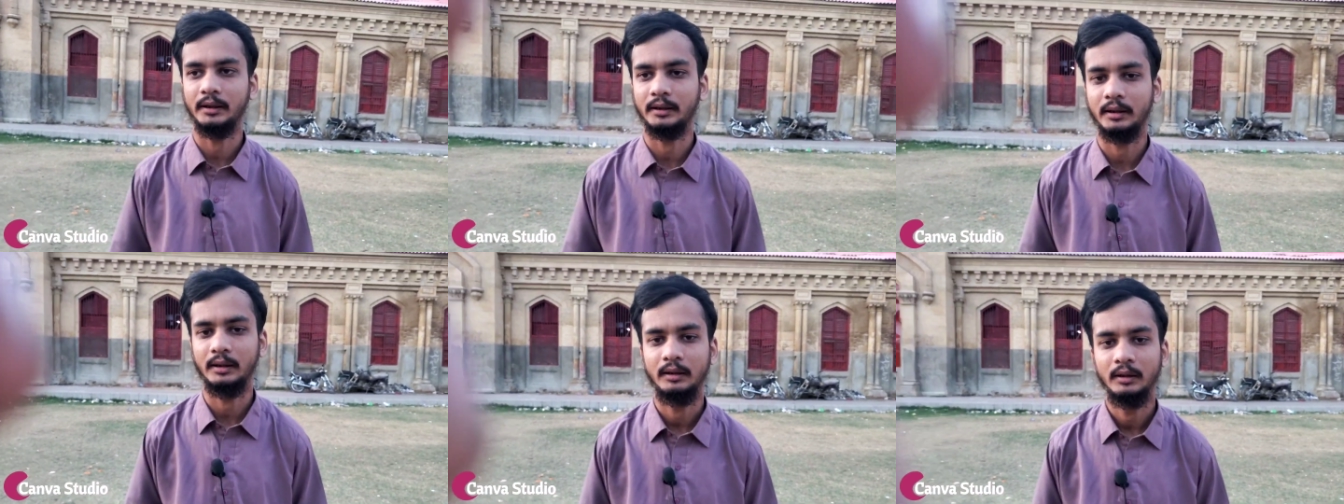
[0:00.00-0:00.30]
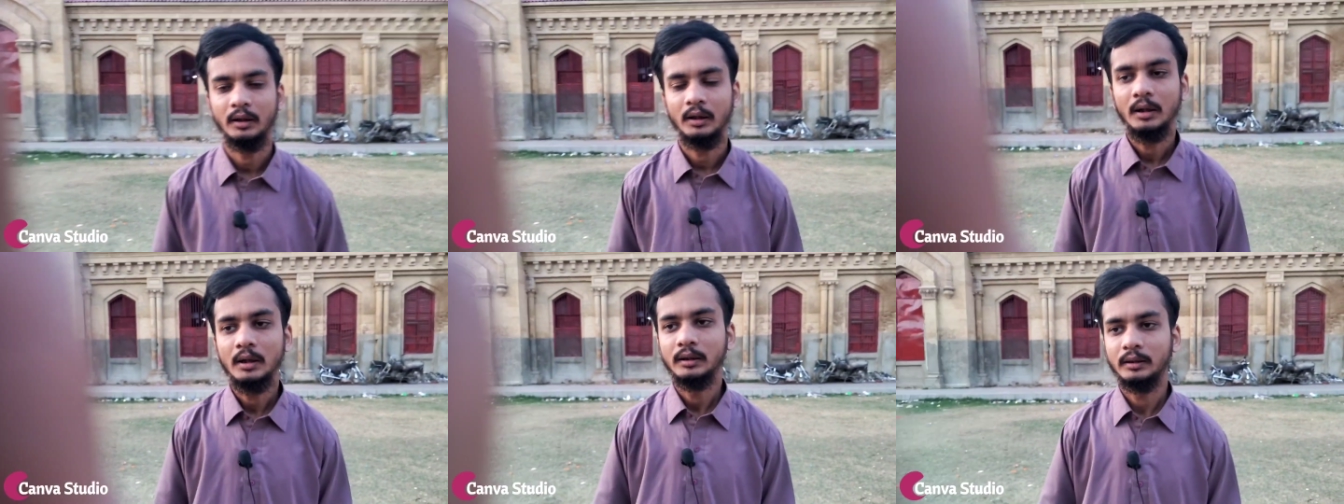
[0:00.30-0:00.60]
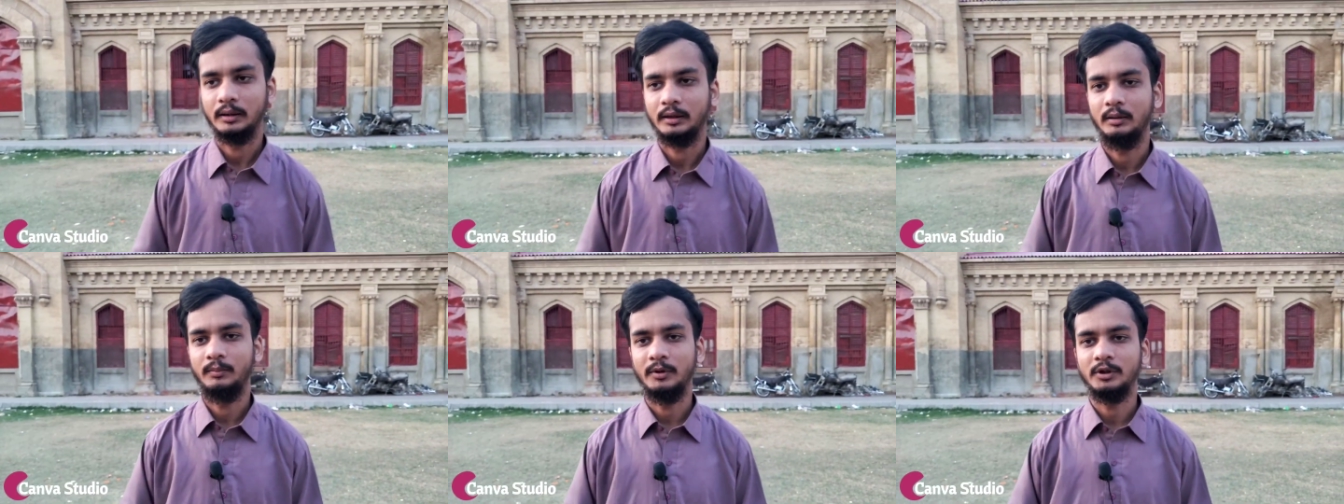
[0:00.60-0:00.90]
गया था
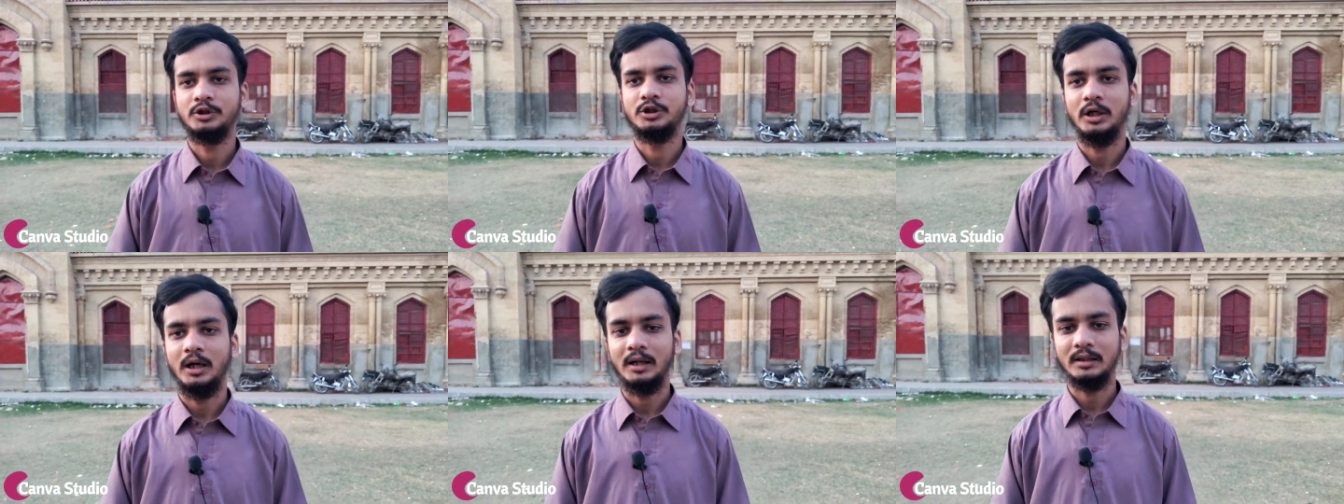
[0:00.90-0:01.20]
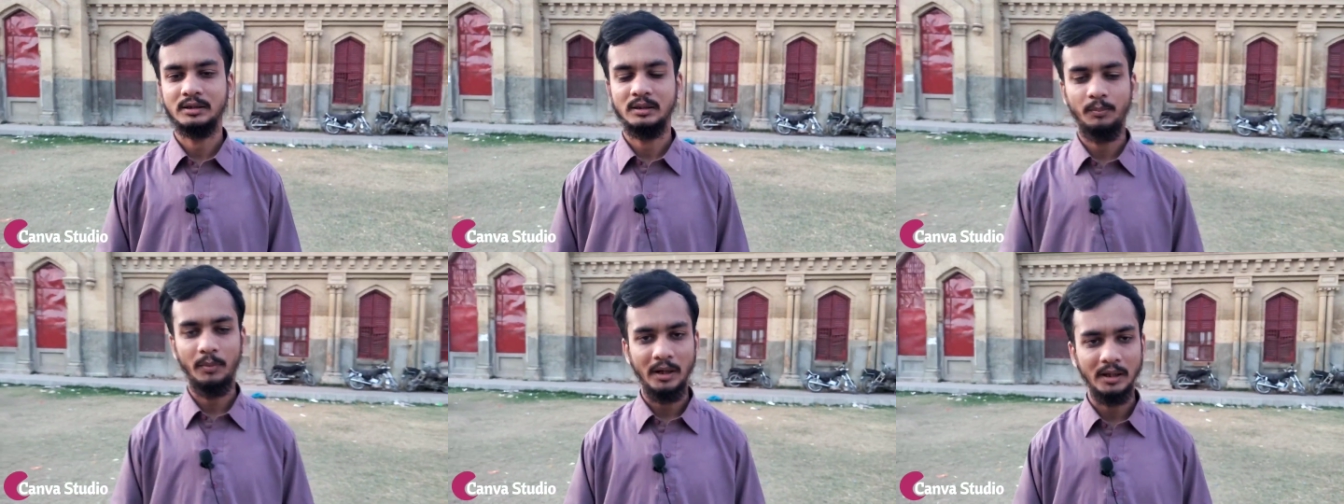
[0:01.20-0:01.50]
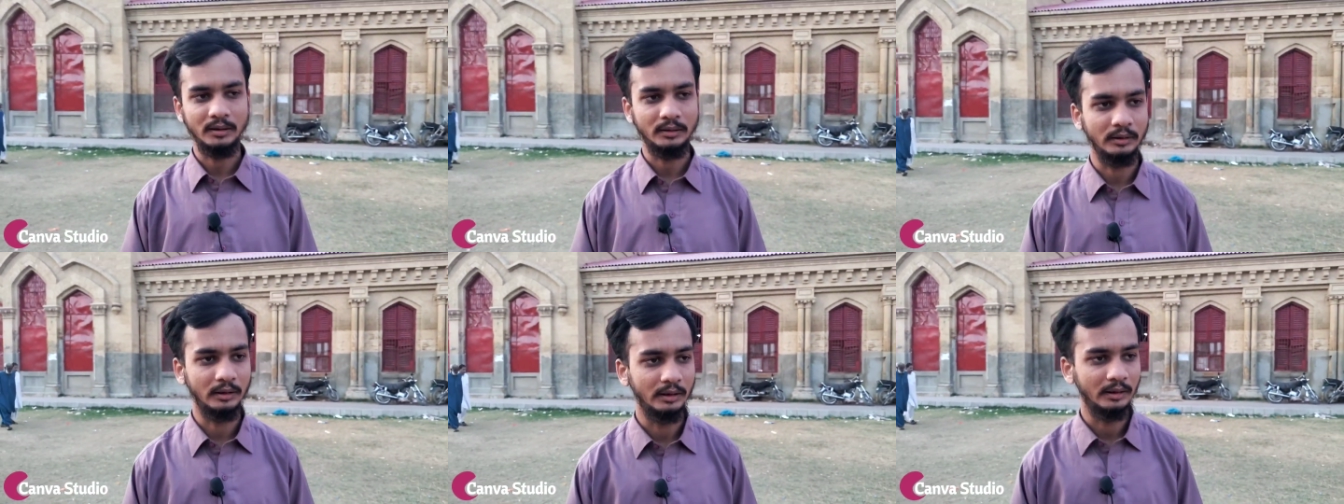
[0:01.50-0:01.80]
तकरीबन चार से
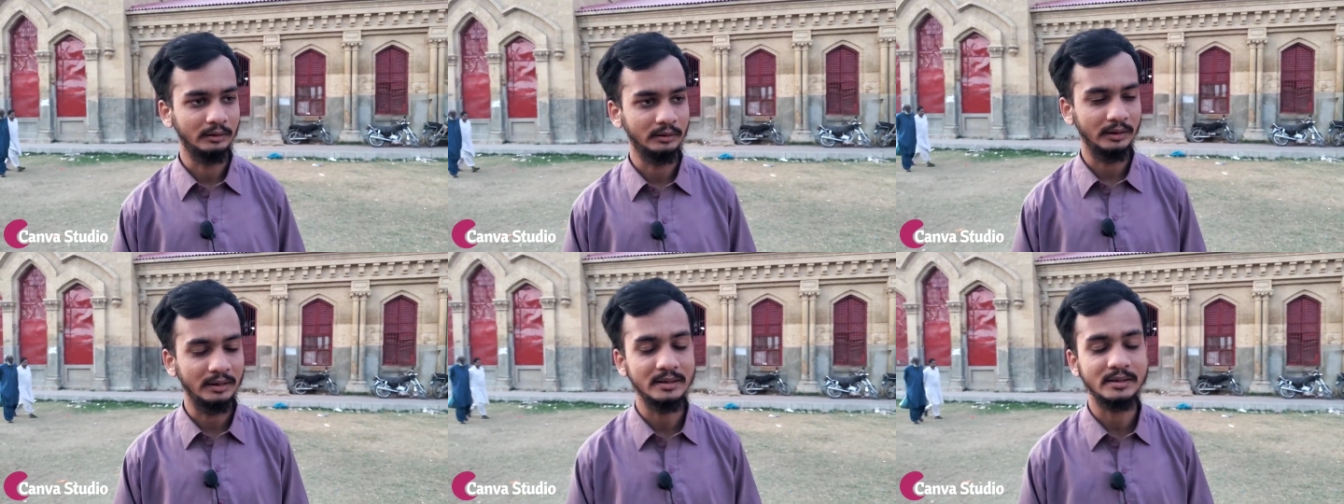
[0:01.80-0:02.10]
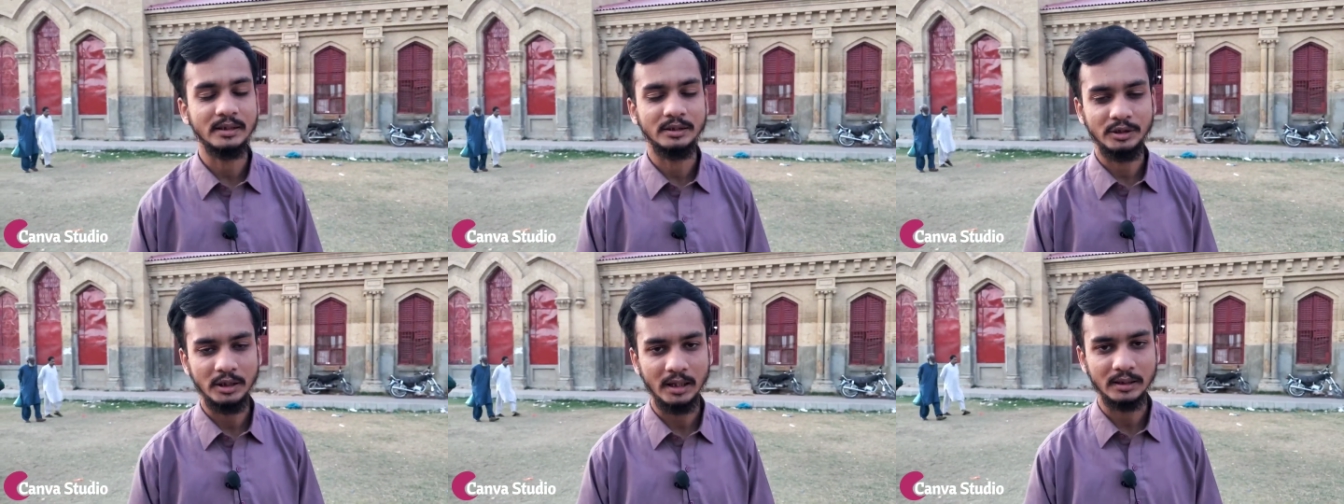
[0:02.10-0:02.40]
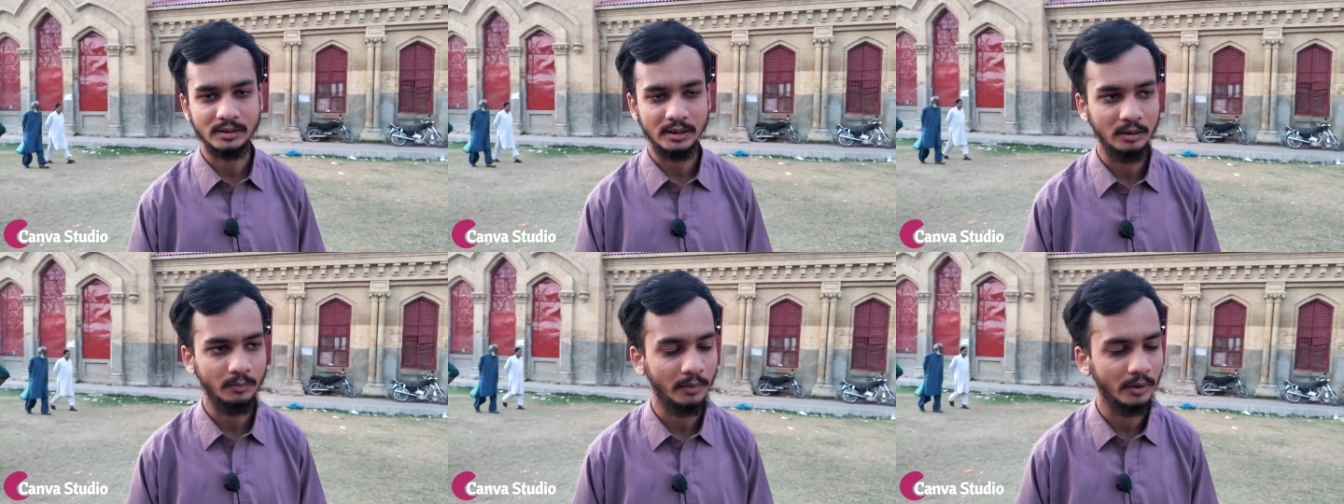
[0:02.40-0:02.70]
पाँच तीन से
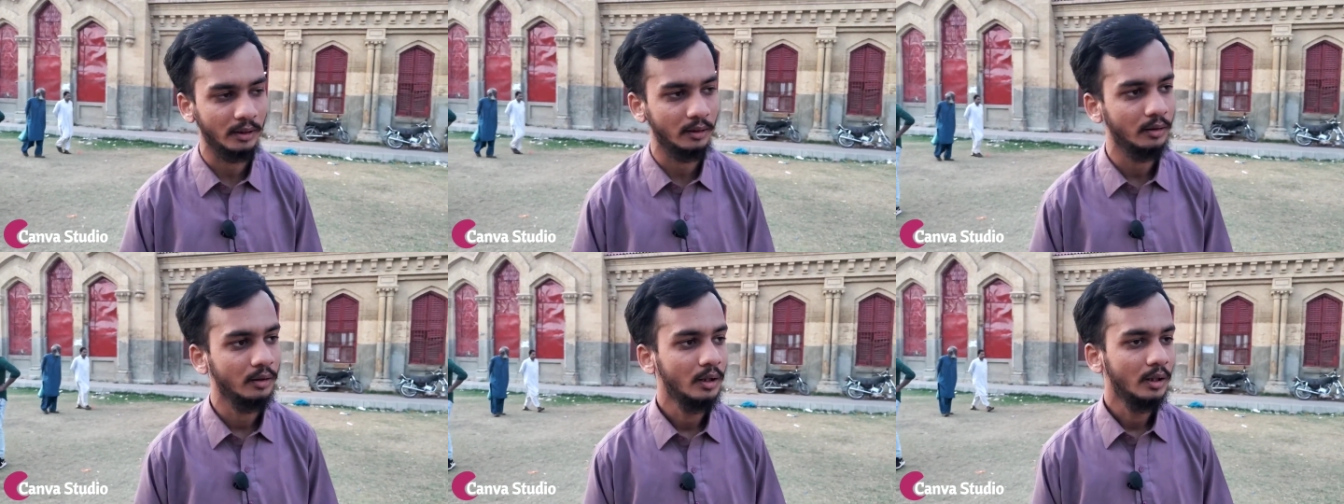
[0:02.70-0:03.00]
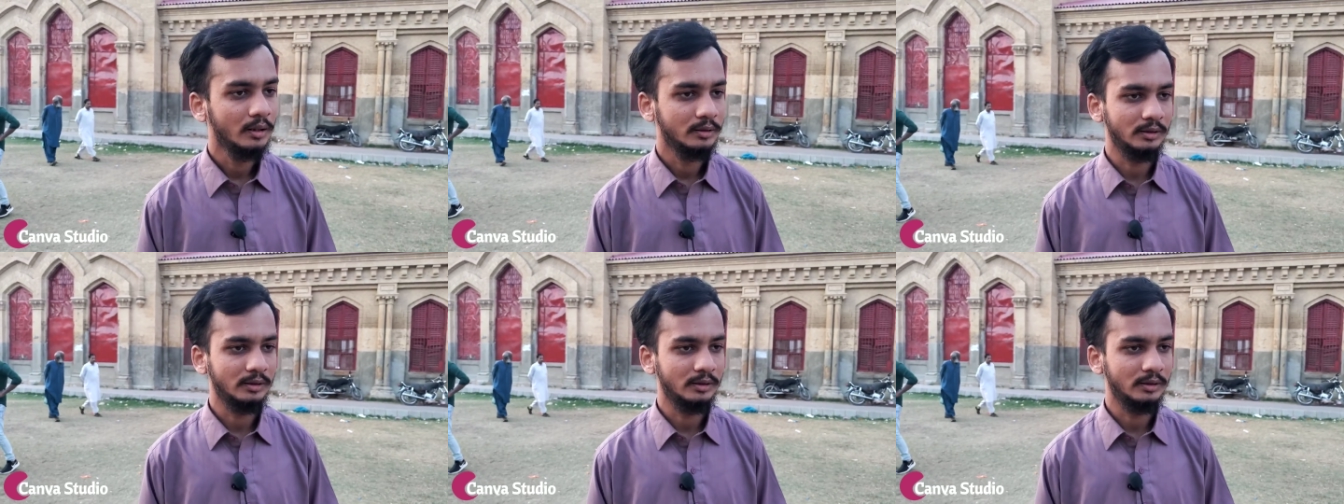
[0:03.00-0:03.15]
चार साल पहले